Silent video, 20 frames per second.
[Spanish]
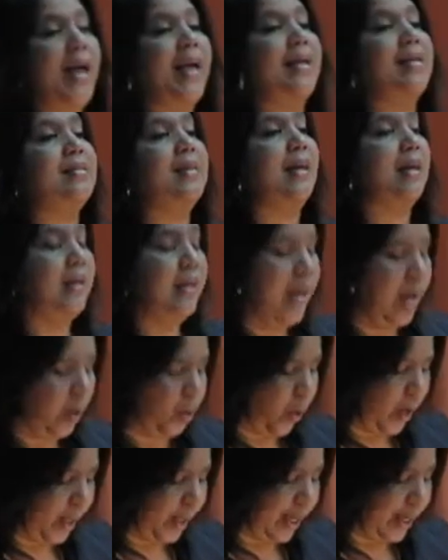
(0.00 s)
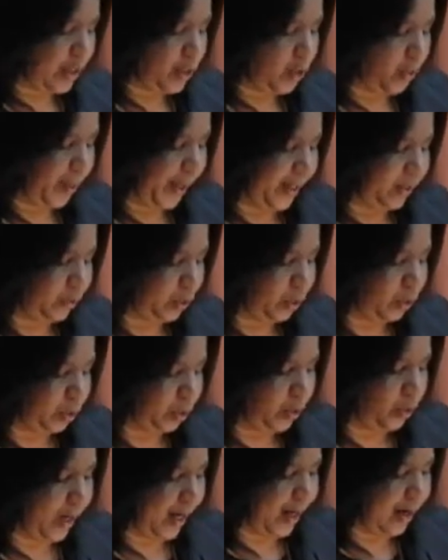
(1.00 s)
la que se rige cualquier
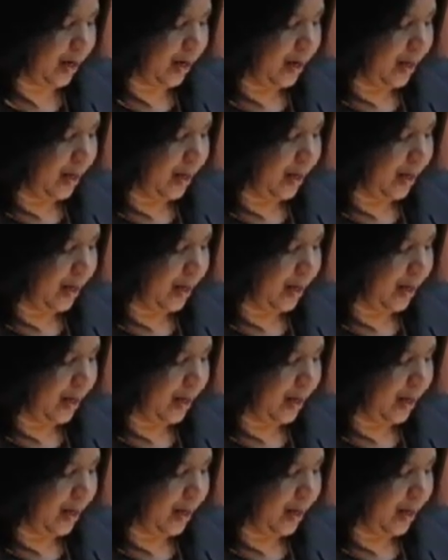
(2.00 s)
superestructura